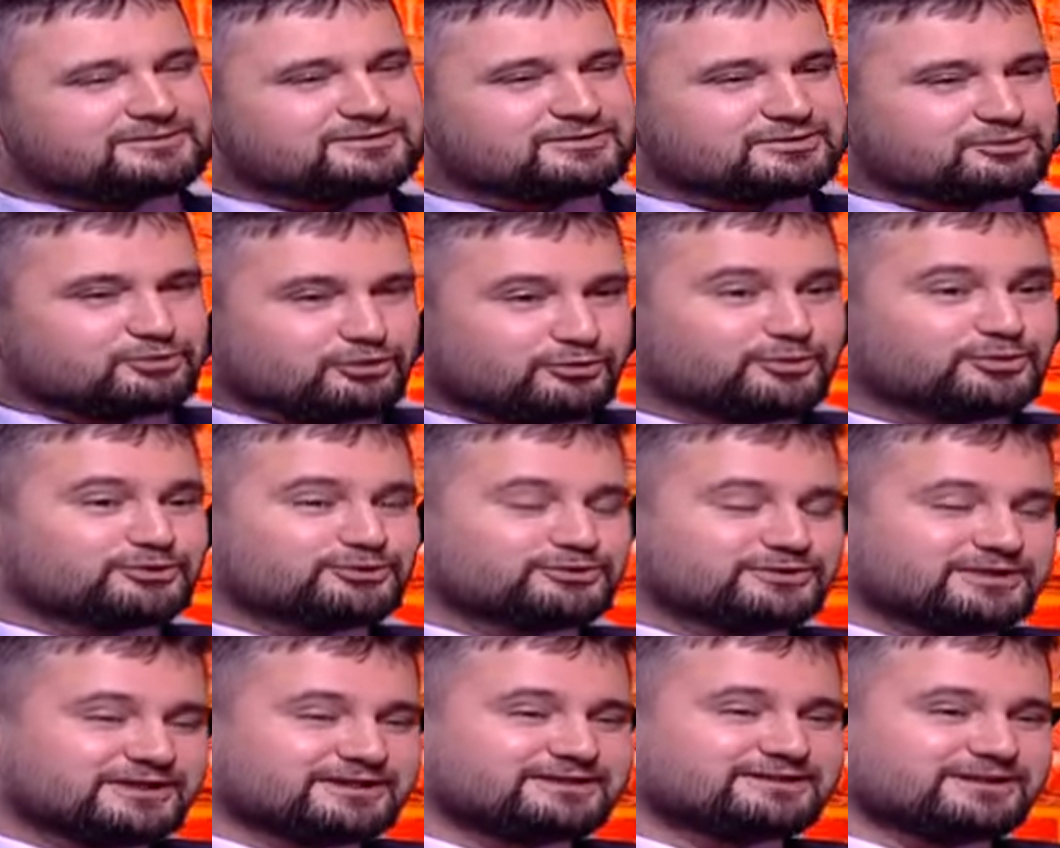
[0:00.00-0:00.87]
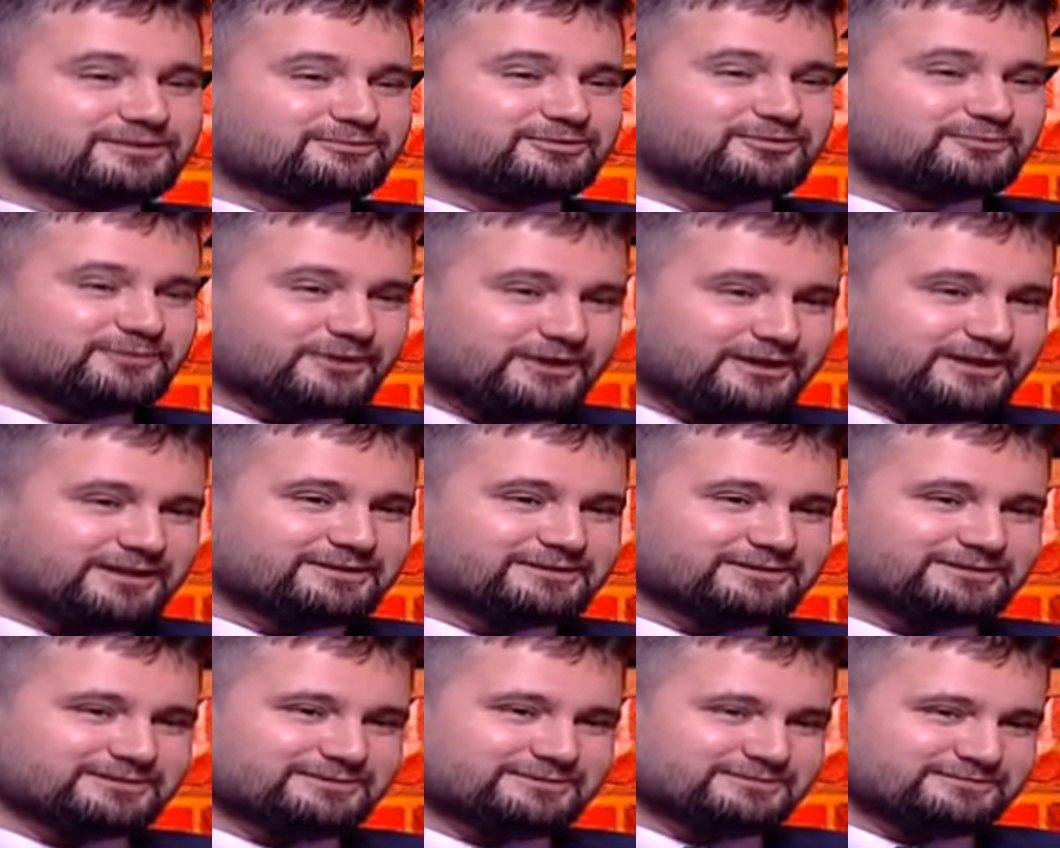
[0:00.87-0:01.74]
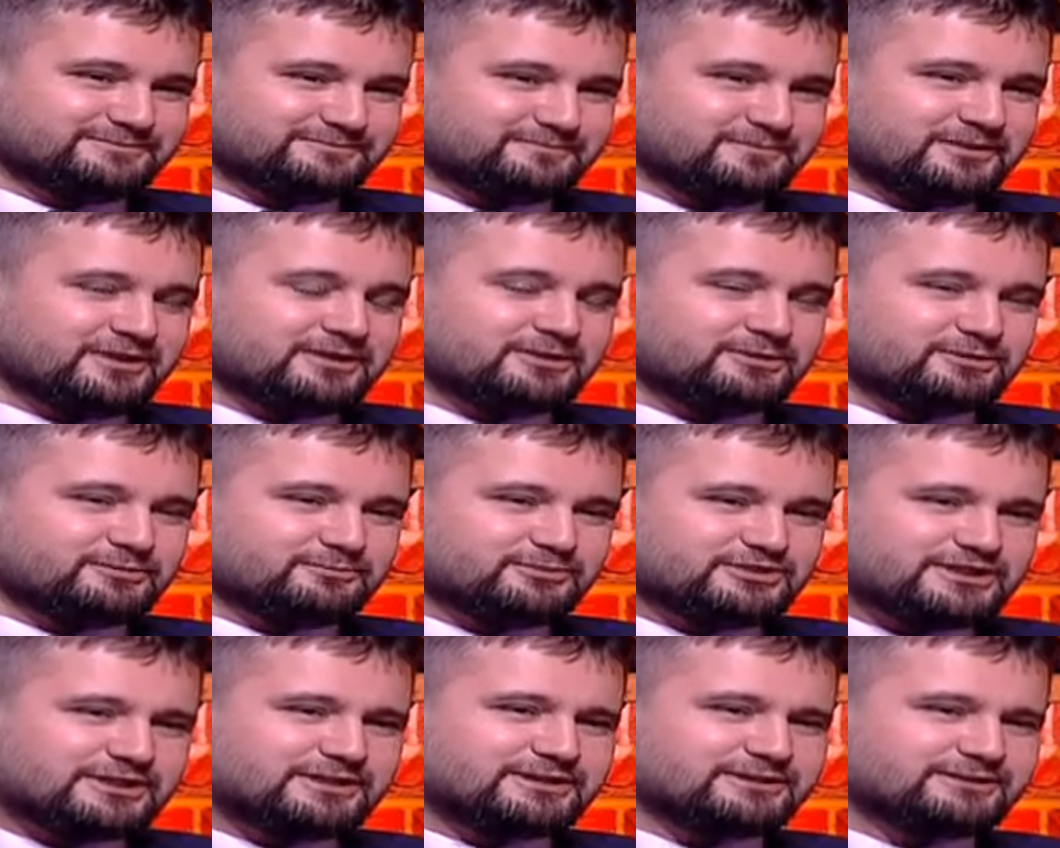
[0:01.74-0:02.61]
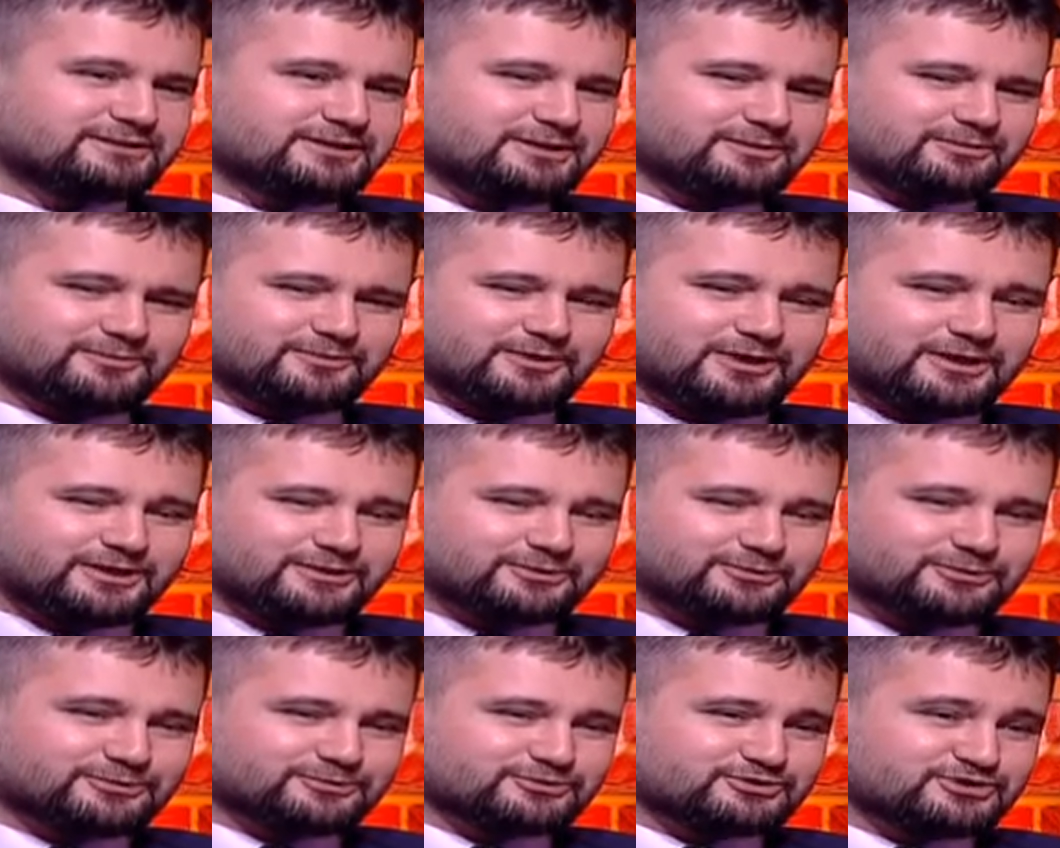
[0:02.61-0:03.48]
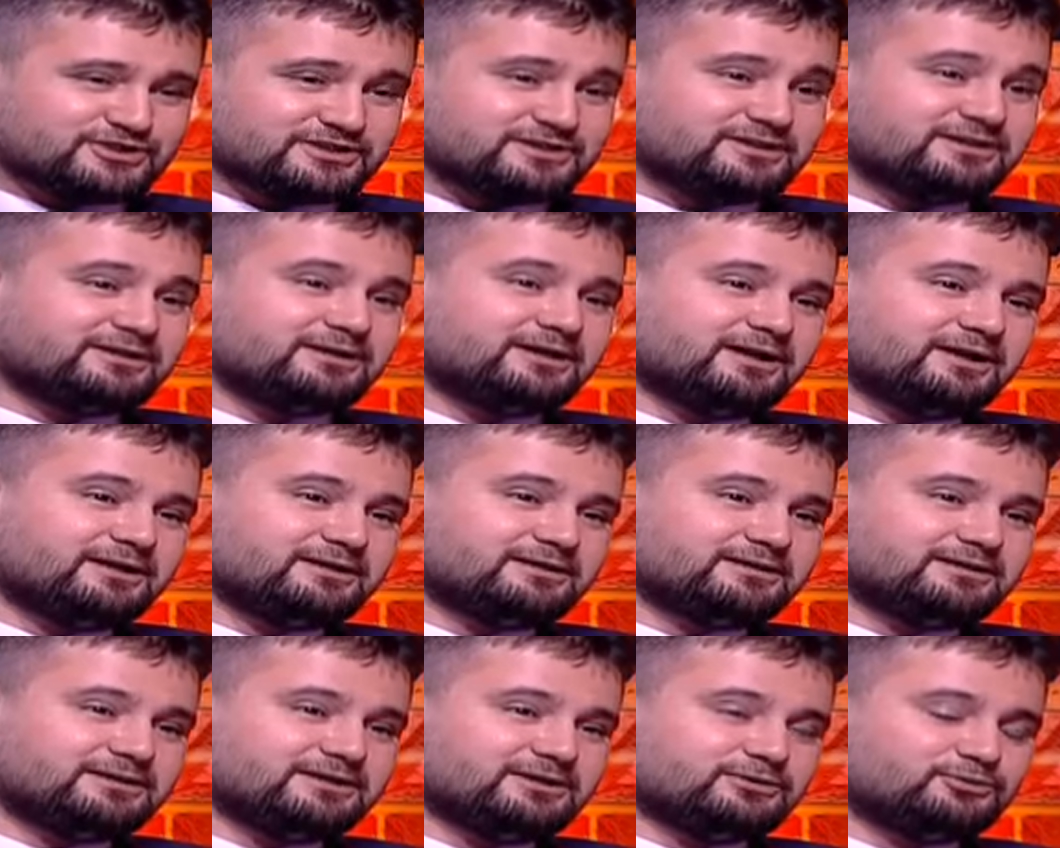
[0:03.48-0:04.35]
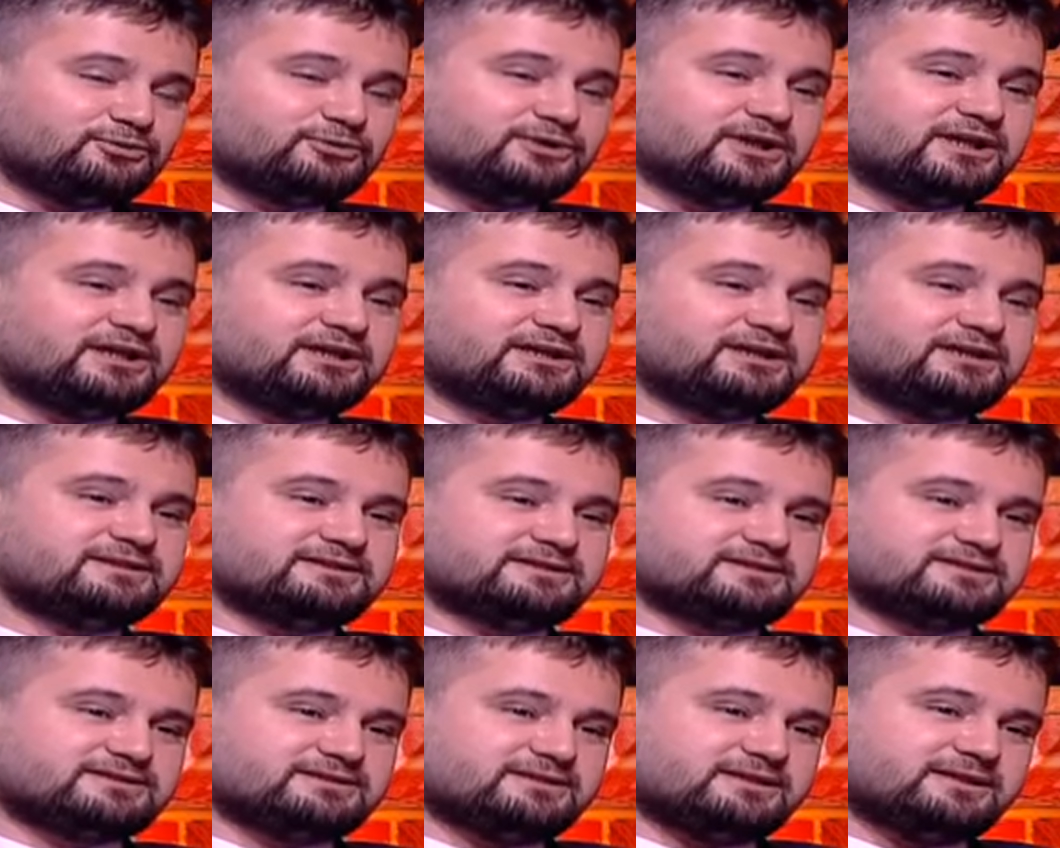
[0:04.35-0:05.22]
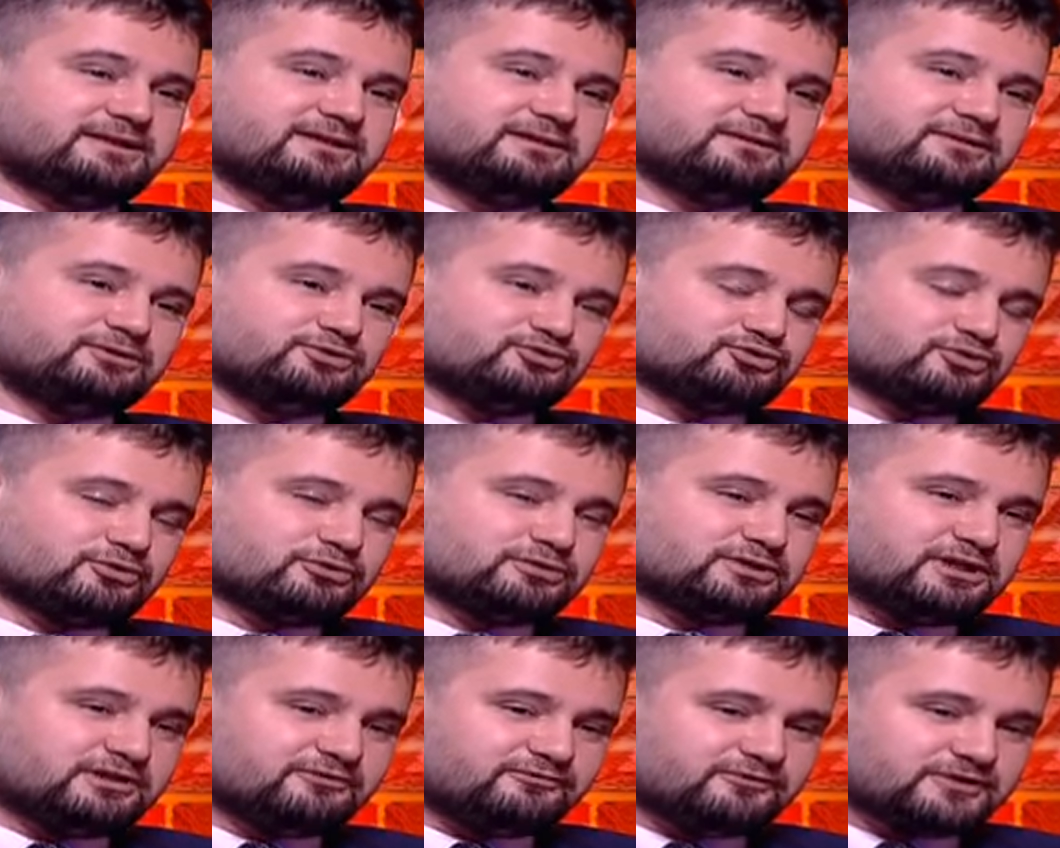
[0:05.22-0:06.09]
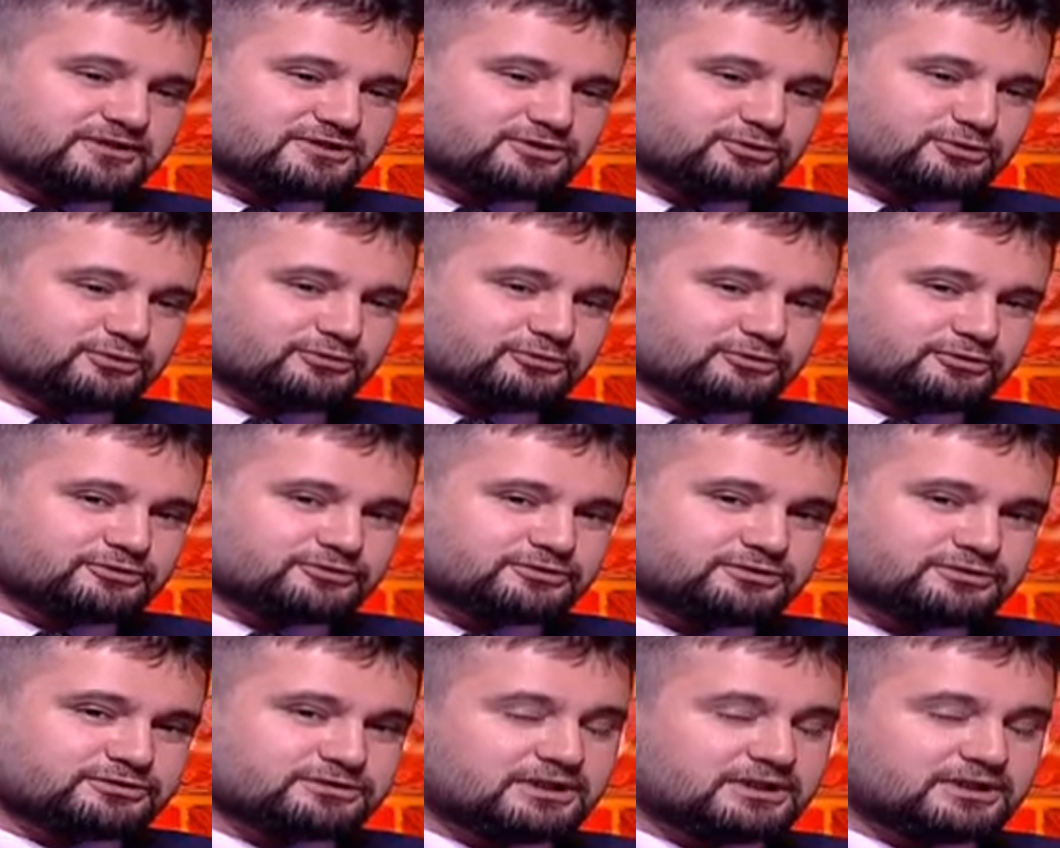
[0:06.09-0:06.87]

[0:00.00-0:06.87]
robotun da gramı pahalı bir şeyin gramı pahalı olunca da haliyle ülkeye getirisi de çok daha fazla oluyor.